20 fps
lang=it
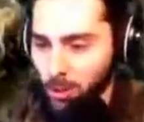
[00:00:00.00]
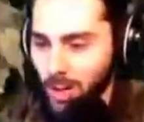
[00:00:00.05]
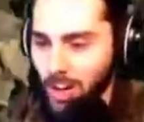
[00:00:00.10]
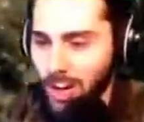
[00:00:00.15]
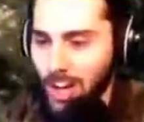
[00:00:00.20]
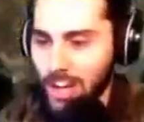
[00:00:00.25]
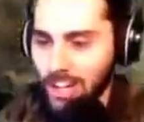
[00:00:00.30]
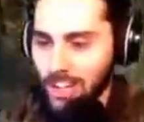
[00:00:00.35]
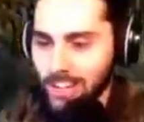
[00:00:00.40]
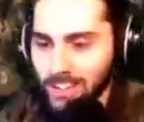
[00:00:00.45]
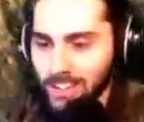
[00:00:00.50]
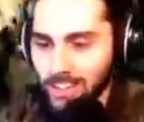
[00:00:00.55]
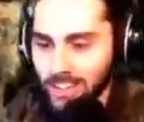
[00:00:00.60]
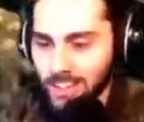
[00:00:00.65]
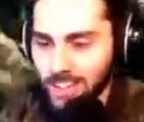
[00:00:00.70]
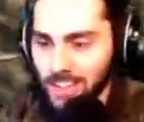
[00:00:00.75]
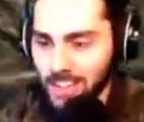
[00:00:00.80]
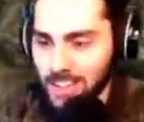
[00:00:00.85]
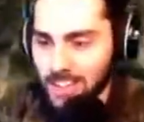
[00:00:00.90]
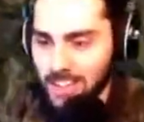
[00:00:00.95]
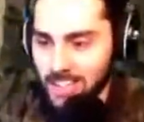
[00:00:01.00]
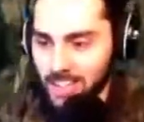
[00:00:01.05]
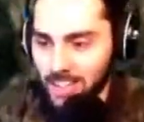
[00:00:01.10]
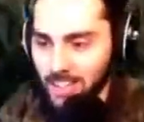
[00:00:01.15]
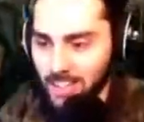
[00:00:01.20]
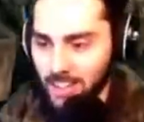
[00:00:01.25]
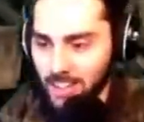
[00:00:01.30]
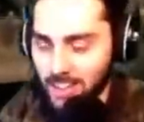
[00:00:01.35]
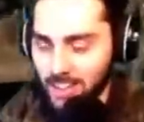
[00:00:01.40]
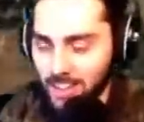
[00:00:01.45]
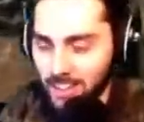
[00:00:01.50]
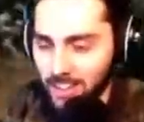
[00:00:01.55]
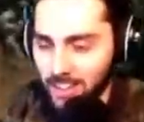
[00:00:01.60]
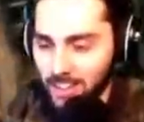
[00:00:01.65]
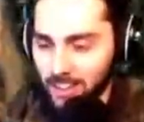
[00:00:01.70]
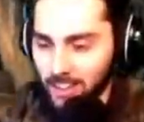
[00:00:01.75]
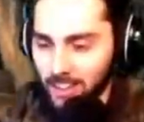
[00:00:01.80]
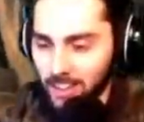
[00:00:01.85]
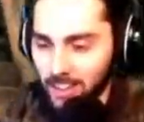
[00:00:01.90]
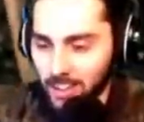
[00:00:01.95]
all'altra testa e,
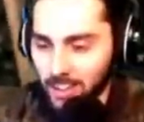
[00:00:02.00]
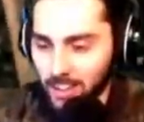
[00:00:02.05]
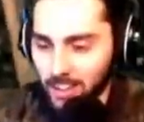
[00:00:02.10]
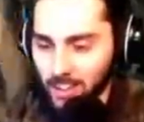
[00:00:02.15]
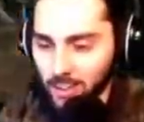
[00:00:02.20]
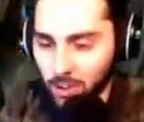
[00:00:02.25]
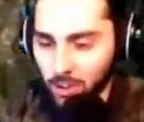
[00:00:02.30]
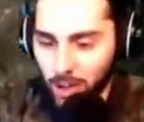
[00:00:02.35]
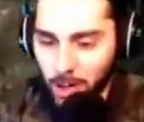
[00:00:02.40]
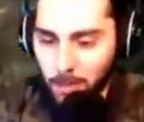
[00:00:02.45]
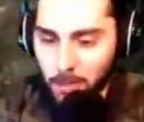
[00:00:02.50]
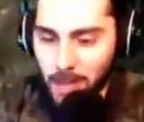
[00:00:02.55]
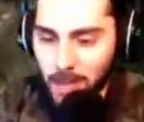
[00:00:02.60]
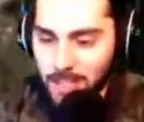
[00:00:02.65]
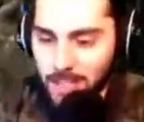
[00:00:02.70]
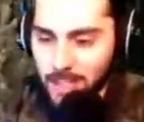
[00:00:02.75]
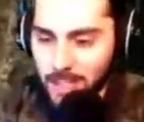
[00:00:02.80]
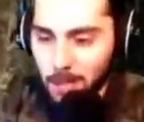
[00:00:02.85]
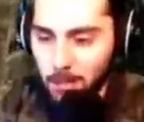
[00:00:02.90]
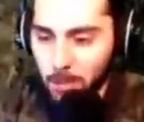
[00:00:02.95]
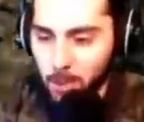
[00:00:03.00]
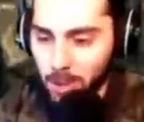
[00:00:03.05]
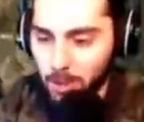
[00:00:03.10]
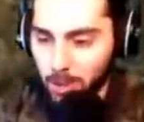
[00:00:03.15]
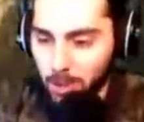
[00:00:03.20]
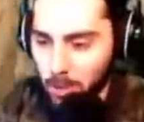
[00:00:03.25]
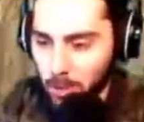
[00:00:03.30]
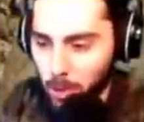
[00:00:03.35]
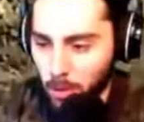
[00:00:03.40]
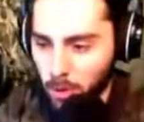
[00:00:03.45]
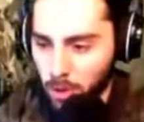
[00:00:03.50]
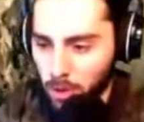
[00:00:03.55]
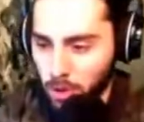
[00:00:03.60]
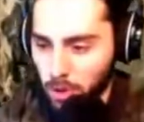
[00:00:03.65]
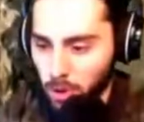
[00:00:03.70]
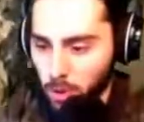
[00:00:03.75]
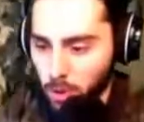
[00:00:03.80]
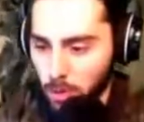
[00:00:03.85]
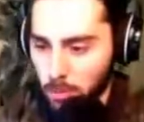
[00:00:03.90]
e, e, dovrebbe essere il motivo per cui ci sono quei